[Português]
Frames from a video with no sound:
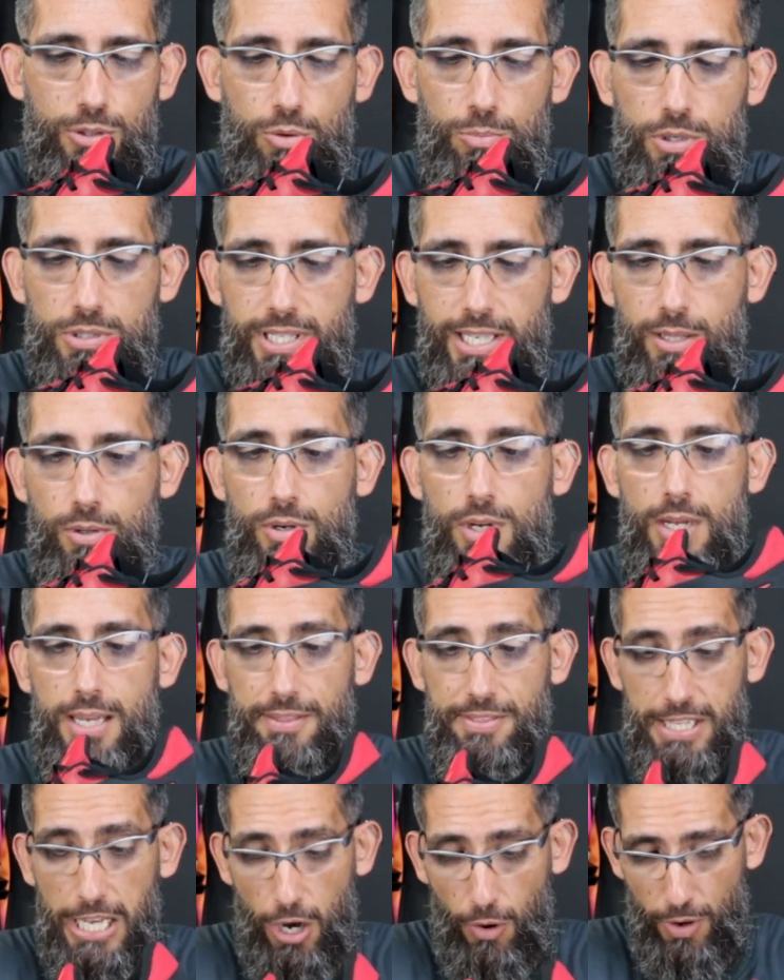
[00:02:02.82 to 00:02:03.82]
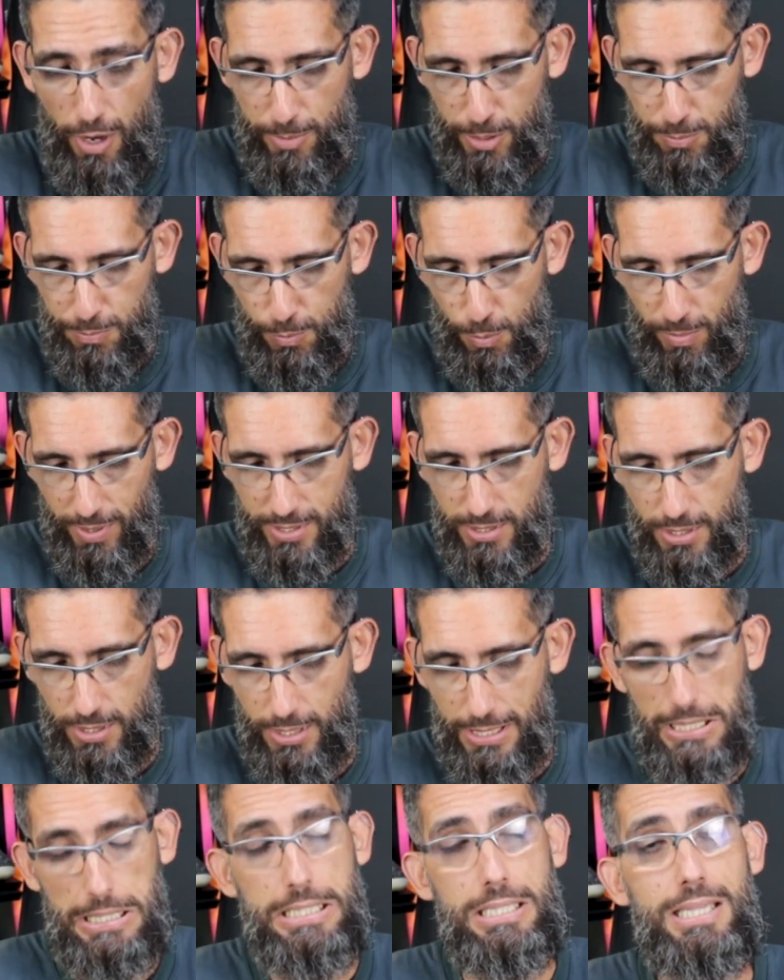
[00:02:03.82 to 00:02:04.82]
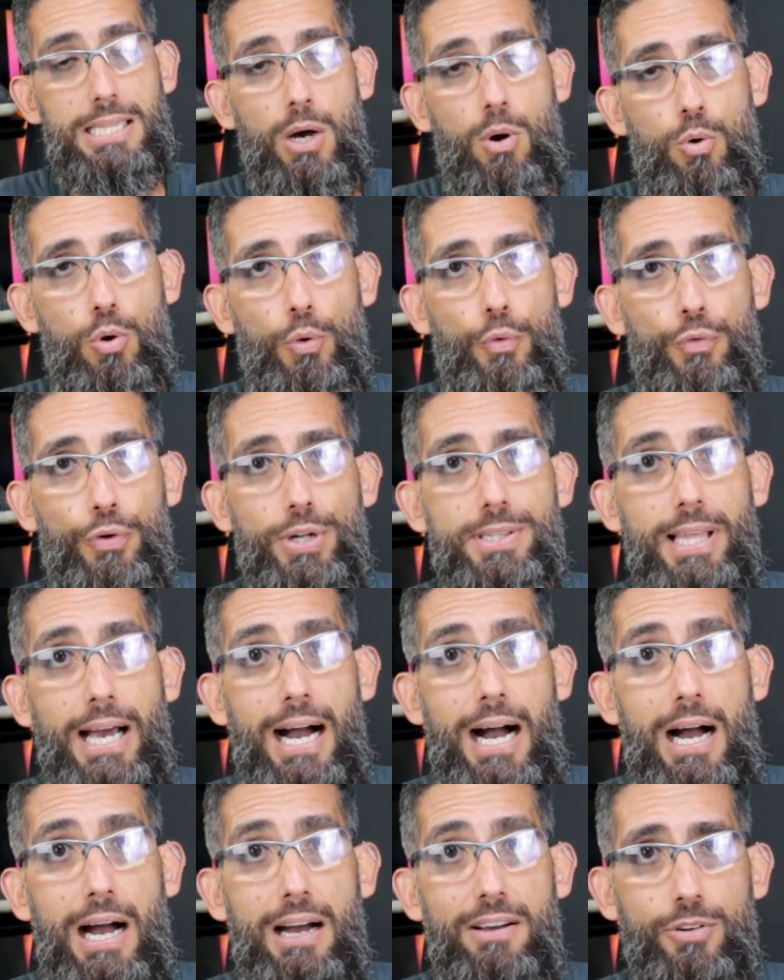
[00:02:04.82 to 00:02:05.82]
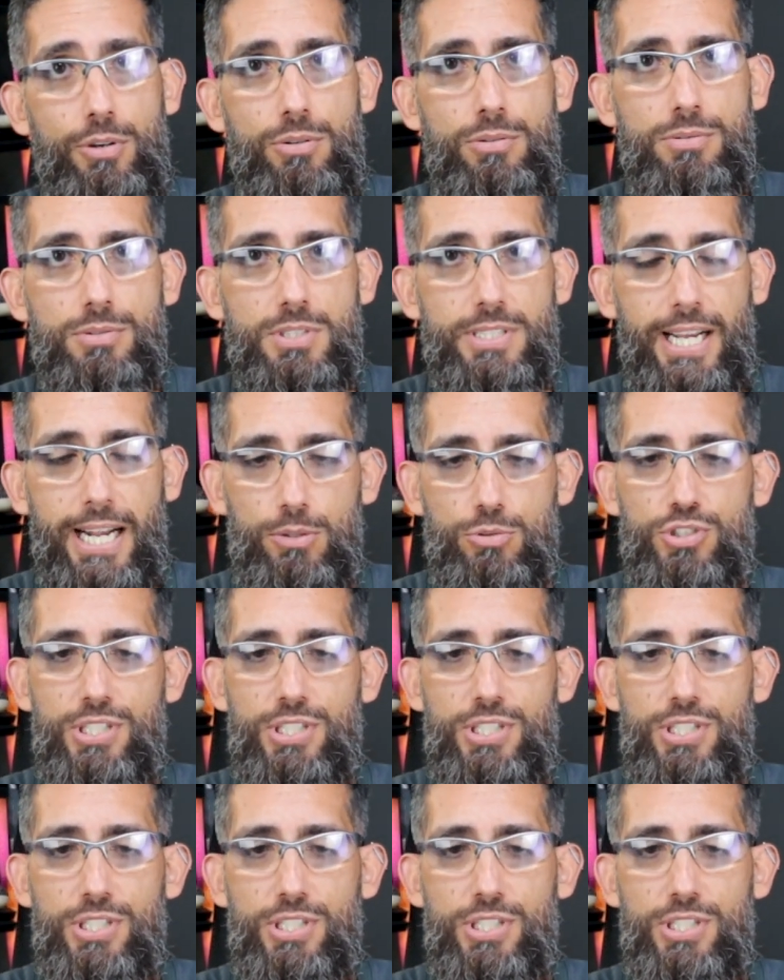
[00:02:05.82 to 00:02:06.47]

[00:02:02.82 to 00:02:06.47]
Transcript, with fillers: do modelo. Não é uma espuma assim tão confortável, certo?